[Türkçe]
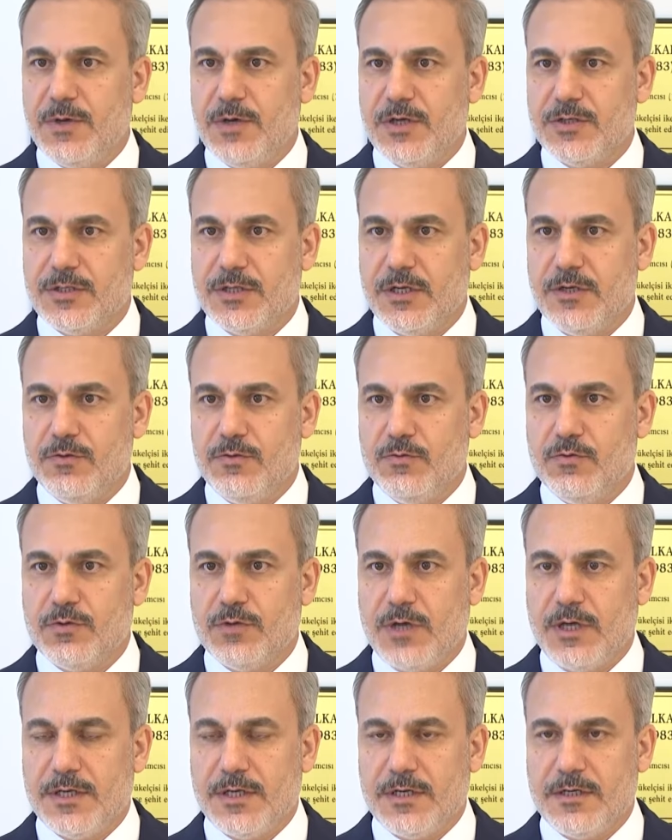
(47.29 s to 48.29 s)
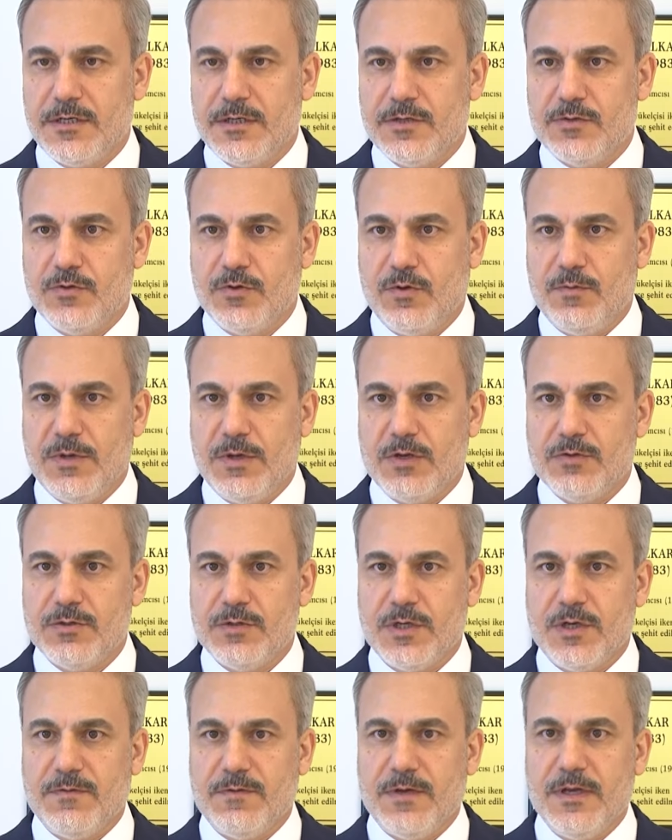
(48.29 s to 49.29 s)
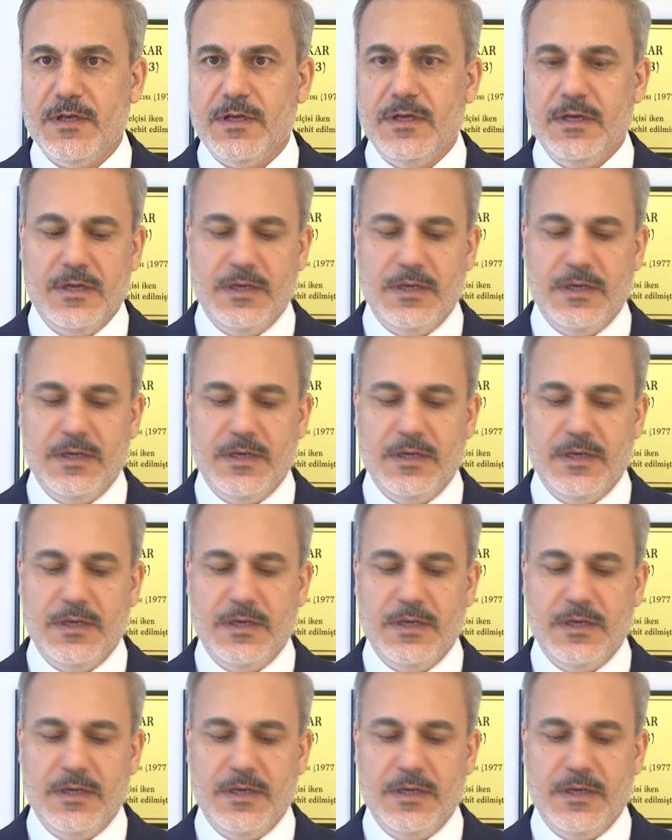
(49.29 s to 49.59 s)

Başta Ukrayna krizi olmak üzere ve